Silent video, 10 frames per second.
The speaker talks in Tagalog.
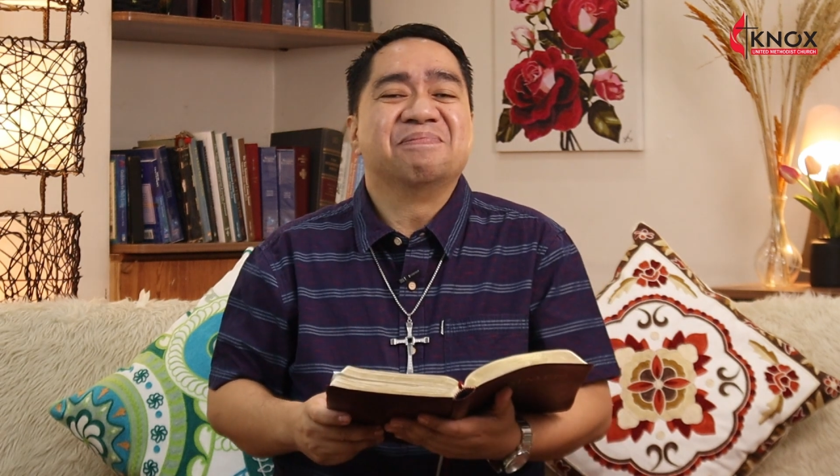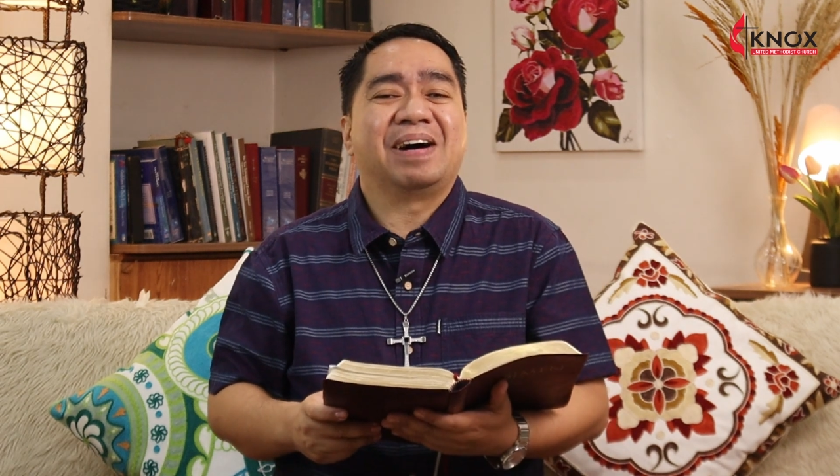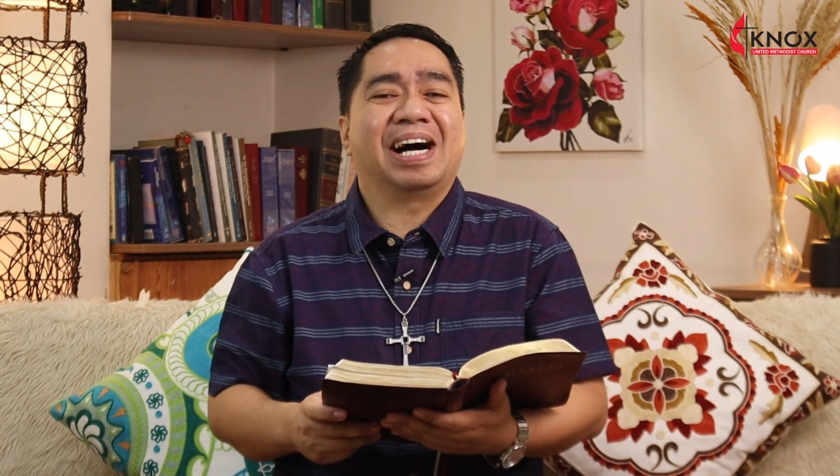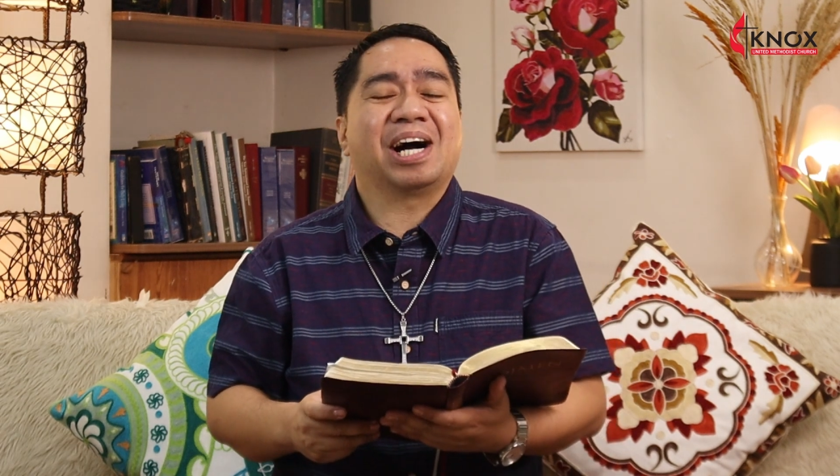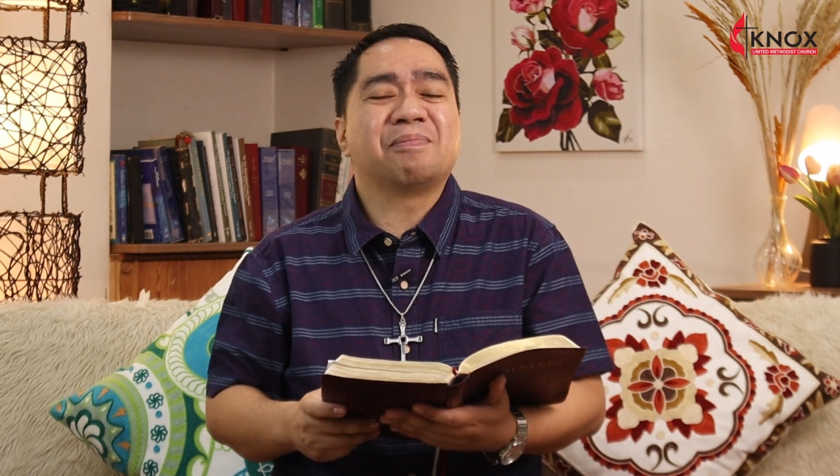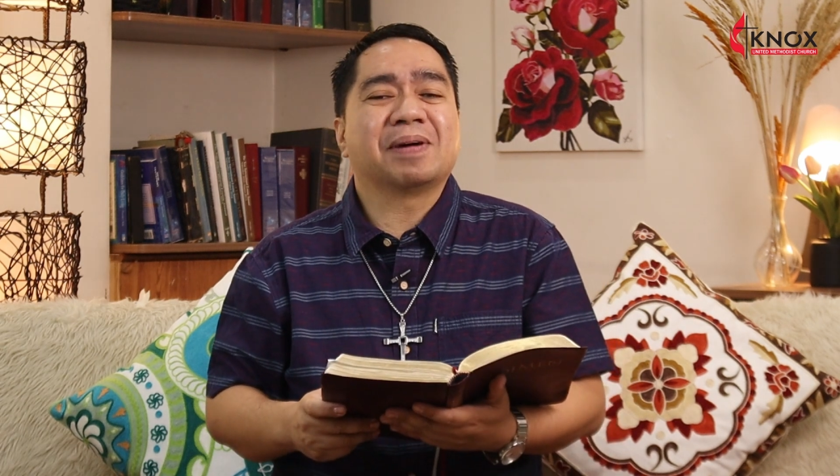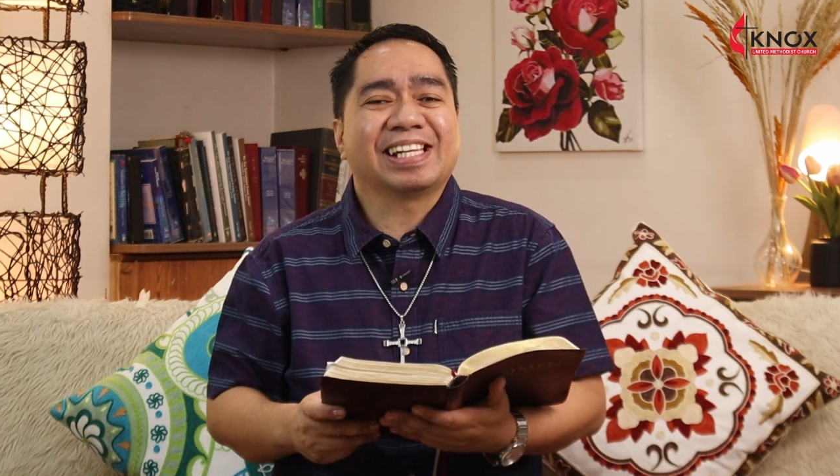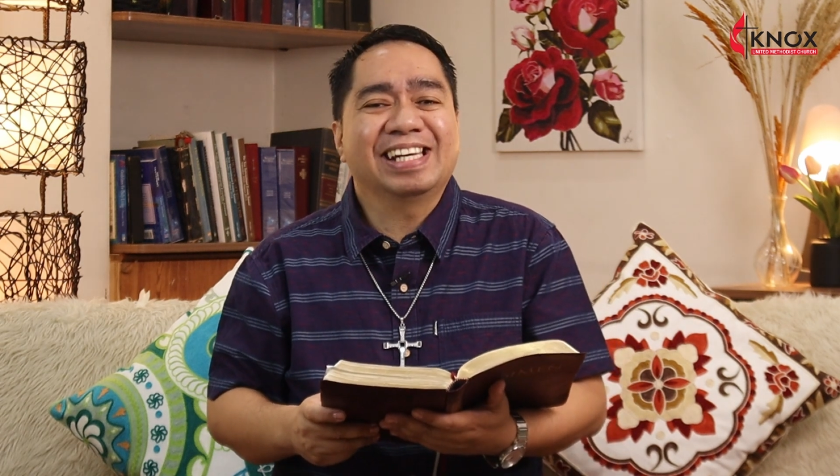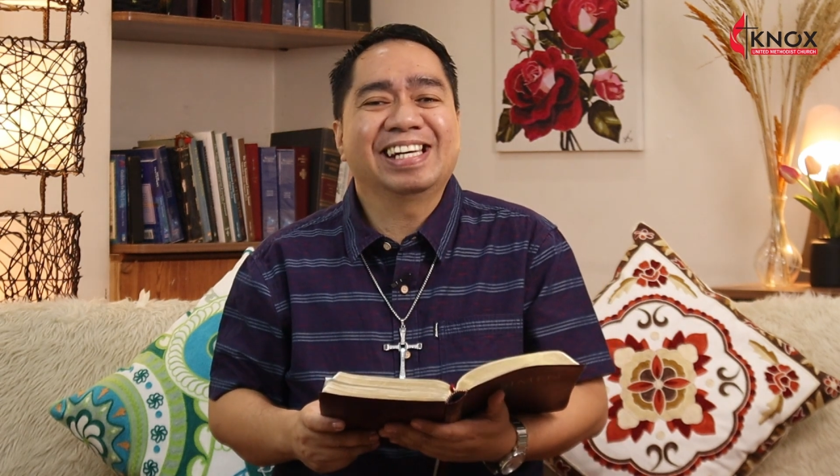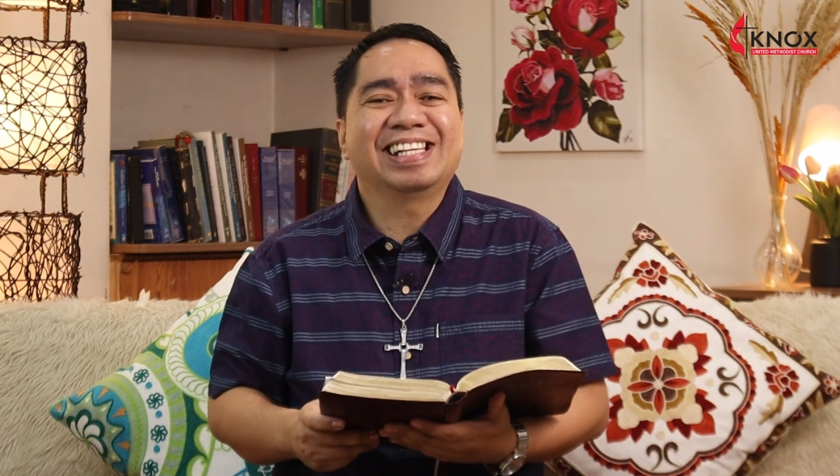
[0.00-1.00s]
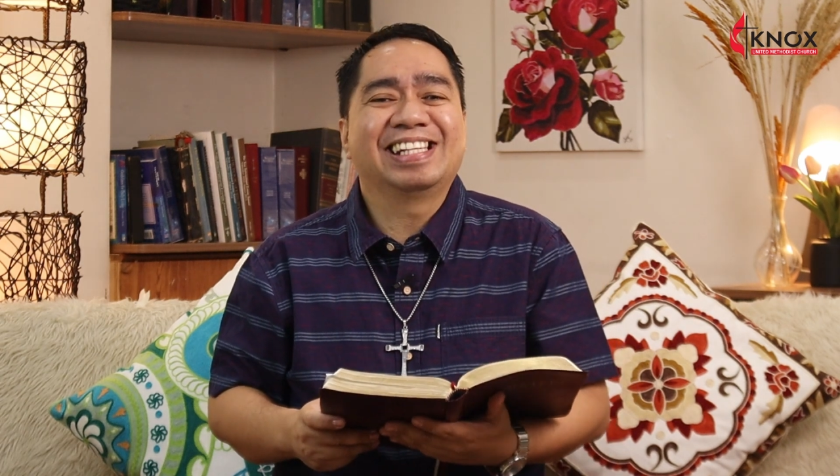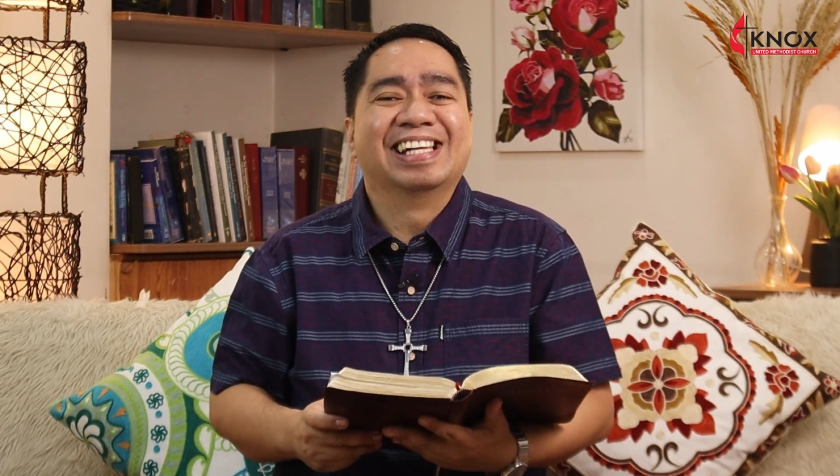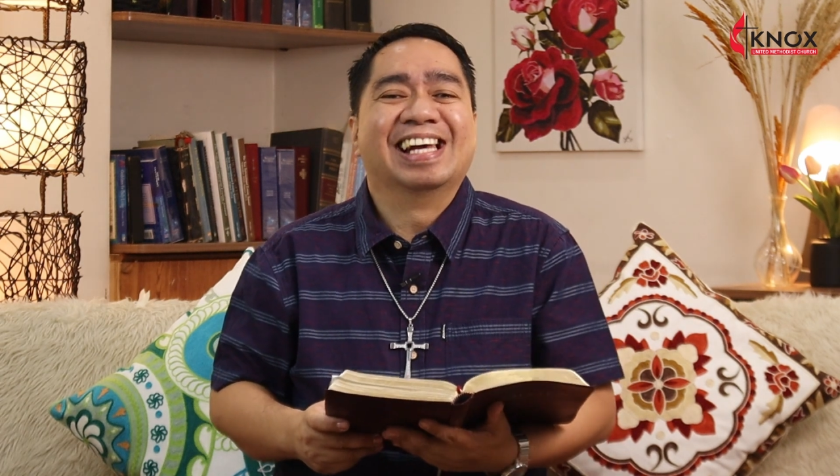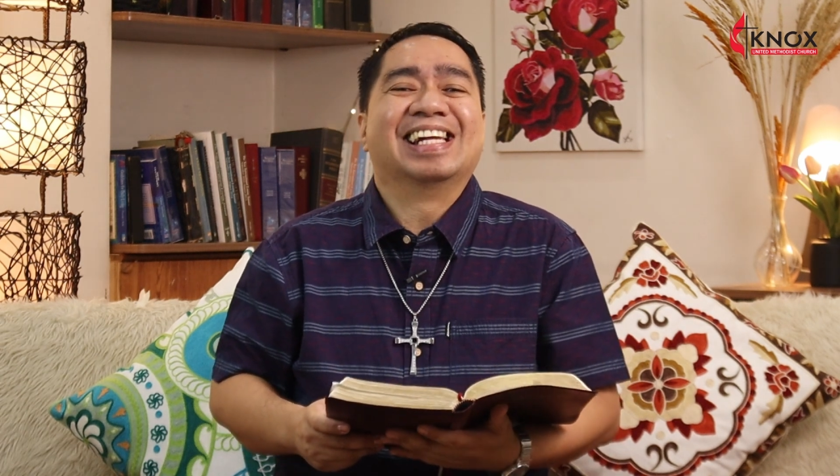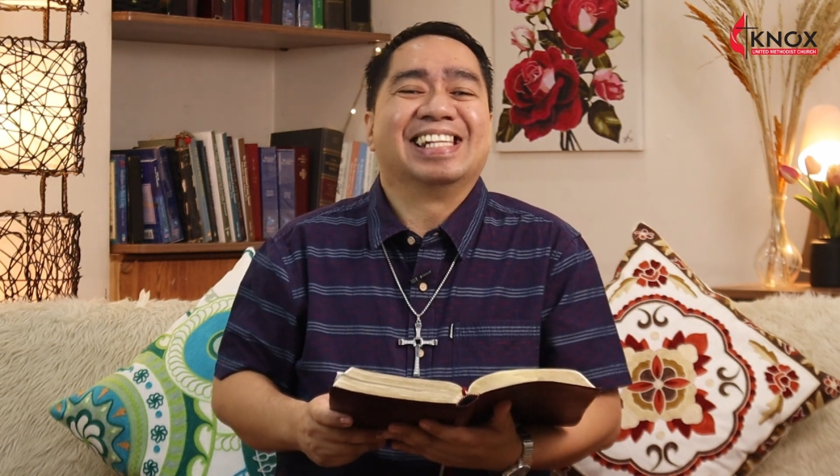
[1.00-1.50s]
Mga kapatid,
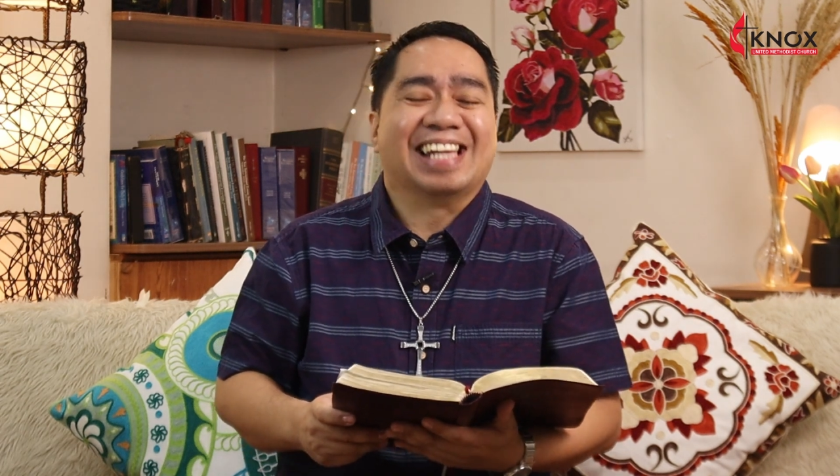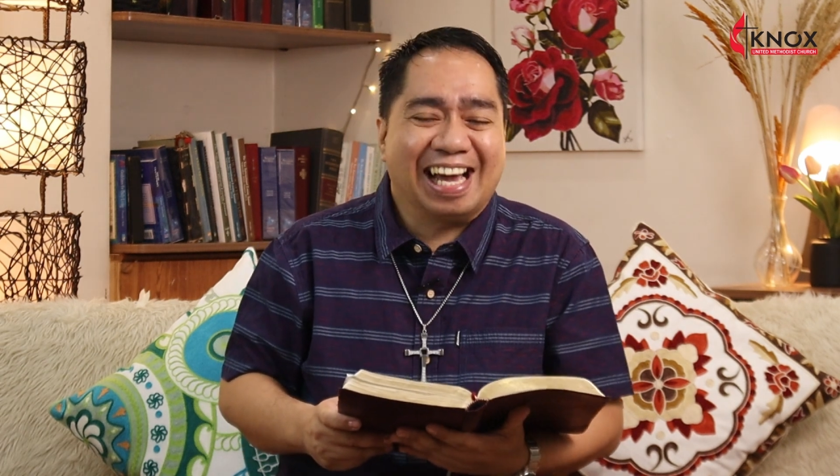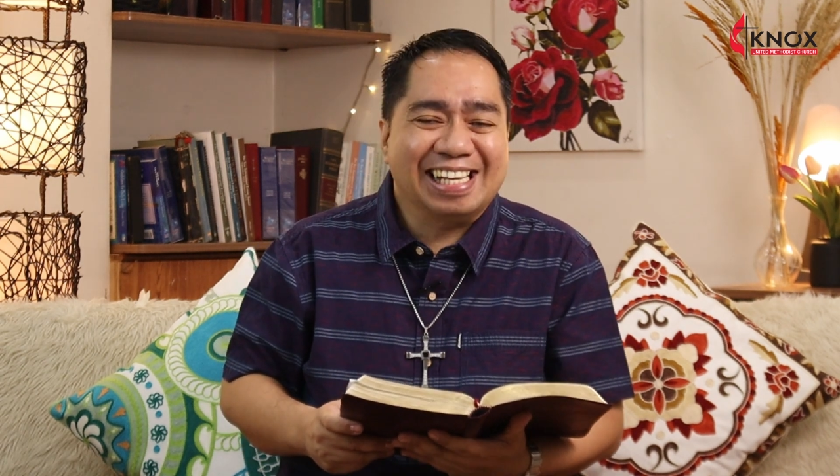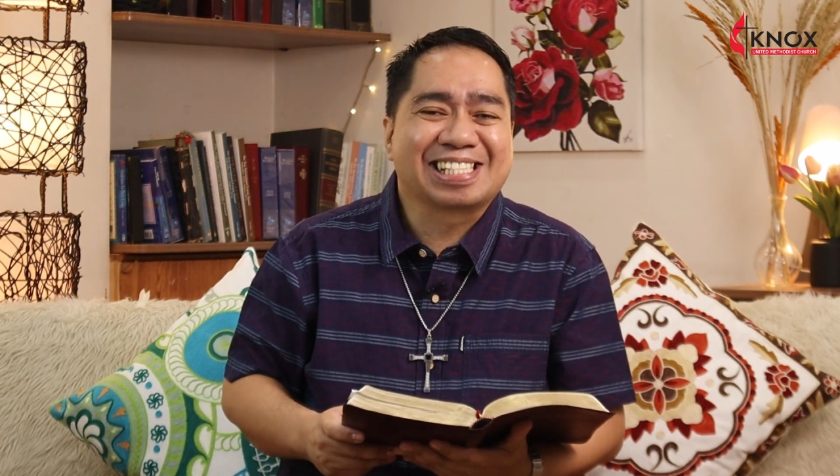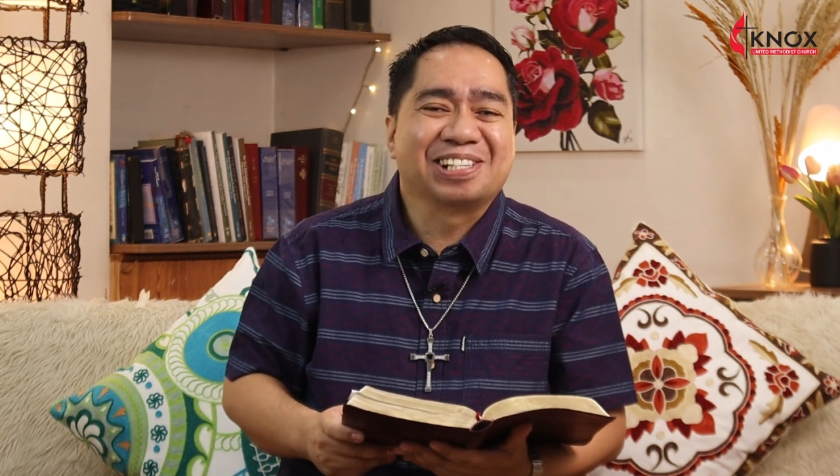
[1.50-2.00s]
nais